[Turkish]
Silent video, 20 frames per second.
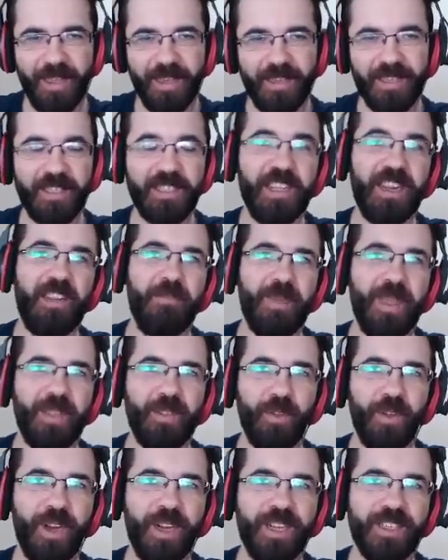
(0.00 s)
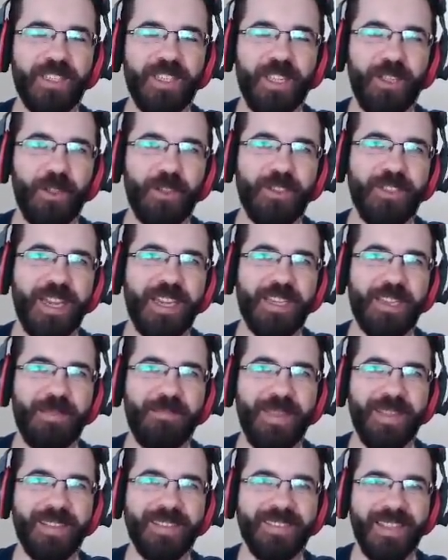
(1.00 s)
Şimdi Cremate oynanışı da
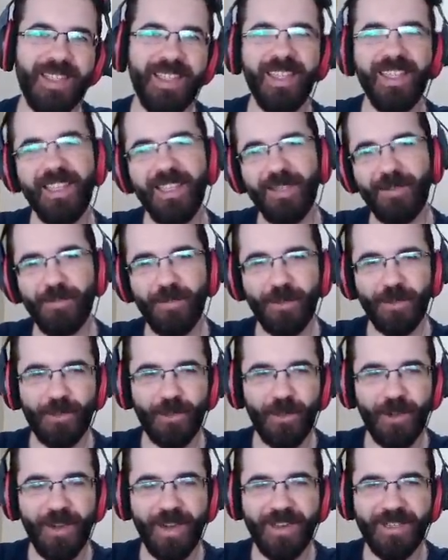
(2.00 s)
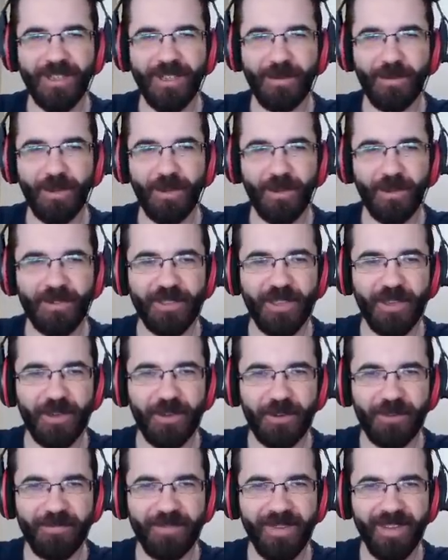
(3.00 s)
göstereceğim ben size. imposter oynanışını da böyle
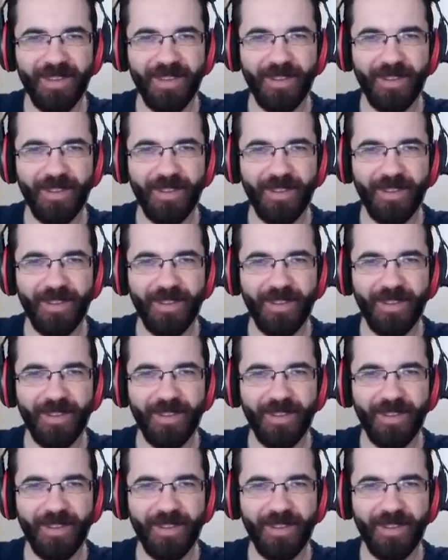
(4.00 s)
gösteriyorum.